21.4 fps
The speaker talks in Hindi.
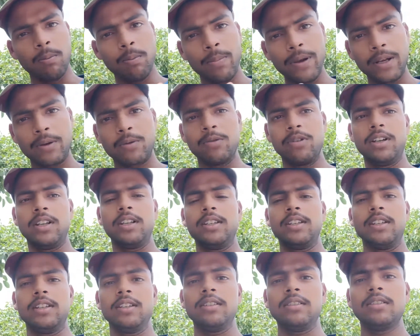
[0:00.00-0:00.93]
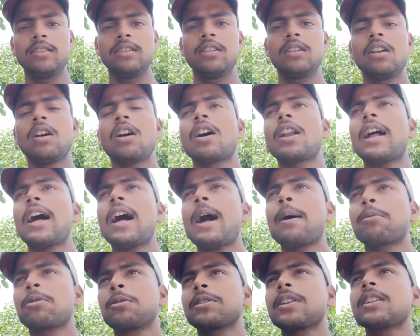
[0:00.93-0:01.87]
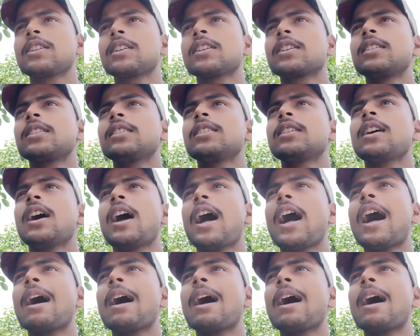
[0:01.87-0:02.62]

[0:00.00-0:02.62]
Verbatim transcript: बिल्कुल नहीं है और आपको बता दें कि ये